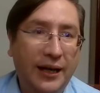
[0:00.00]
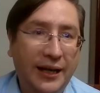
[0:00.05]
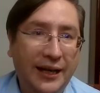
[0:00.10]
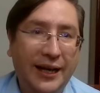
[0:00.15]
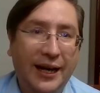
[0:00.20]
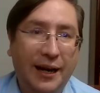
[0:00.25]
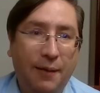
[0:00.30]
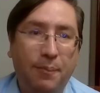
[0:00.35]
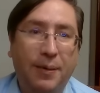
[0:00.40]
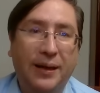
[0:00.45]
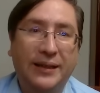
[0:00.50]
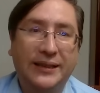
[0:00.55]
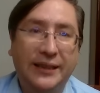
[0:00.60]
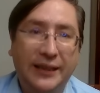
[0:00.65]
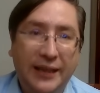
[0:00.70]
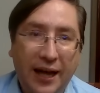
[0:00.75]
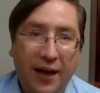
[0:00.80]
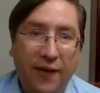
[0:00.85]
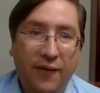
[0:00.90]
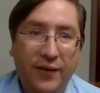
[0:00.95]

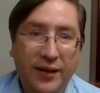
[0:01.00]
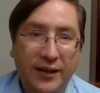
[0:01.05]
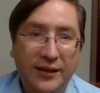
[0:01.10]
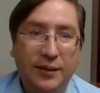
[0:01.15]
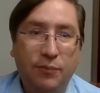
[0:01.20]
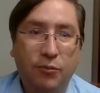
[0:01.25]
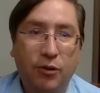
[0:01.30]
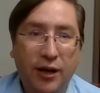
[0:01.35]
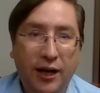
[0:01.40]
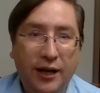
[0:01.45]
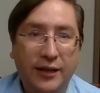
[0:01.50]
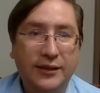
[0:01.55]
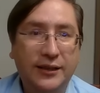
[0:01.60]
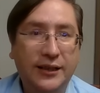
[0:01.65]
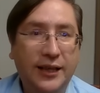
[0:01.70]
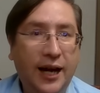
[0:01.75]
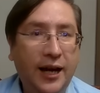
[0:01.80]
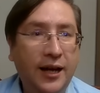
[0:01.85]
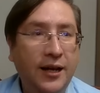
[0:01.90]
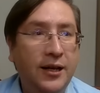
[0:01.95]
incapacidad de Samuel
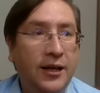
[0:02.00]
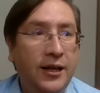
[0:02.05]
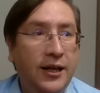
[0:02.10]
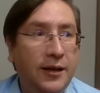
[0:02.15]
García